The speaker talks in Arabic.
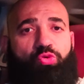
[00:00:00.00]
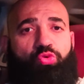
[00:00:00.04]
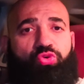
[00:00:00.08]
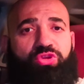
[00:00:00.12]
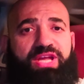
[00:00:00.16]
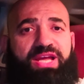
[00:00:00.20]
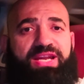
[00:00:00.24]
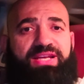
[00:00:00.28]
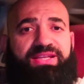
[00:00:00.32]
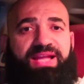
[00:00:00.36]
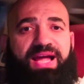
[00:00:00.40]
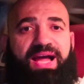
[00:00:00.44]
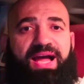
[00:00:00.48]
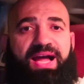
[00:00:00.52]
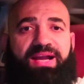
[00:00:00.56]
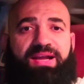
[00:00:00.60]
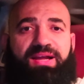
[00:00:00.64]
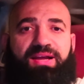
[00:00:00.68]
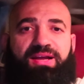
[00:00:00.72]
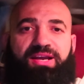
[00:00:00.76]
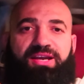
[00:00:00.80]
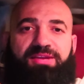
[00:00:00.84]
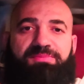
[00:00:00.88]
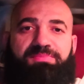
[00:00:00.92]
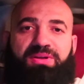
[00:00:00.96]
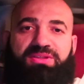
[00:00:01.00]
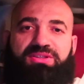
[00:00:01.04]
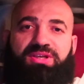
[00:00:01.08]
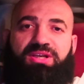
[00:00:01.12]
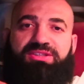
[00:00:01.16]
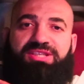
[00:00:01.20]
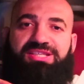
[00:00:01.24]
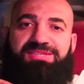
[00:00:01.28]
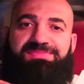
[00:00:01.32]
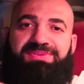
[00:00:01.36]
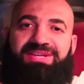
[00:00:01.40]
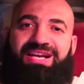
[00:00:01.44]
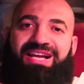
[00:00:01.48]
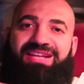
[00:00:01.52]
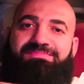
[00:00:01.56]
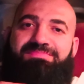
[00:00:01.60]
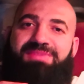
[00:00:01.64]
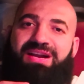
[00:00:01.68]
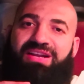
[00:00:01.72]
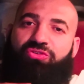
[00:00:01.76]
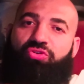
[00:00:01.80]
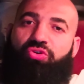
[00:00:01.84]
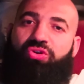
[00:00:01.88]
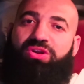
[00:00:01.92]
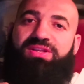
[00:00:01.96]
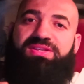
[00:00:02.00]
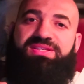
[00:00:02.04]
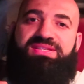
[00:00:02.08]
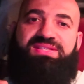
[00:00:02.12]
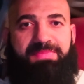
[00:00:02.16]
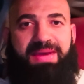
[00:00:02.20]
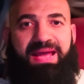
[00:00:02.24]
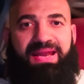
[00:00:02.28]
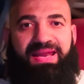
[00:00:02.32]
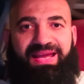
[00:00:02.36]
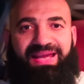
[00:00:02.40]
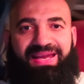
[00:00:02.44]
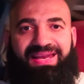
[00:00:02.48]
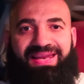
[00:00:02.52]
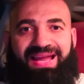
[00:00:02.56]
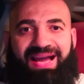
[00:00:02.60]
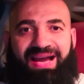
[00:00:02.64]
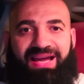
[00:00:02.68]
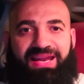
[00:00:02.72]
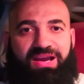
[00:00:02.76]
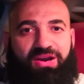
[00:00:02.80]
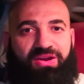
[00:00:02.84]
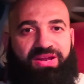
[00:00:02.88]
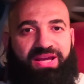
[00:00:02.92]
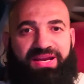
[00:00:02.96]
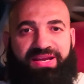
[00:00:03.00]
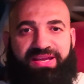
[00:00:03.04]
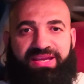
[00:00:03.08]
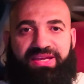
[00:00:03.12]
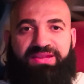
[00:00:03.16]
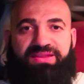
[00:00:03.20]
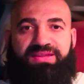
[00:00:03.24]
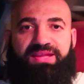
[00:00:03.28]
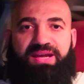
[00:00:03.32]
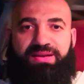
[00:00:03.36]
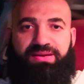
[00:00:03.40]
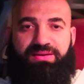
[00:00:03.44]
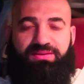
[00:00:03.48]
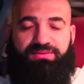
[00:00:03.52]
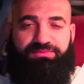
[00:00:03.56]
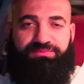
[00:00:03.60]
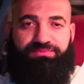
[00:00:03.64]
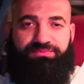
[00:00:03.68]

وتالت حاجه البطاطس بتاعت ماكدونالدز ملح اللي عليها قليل جدا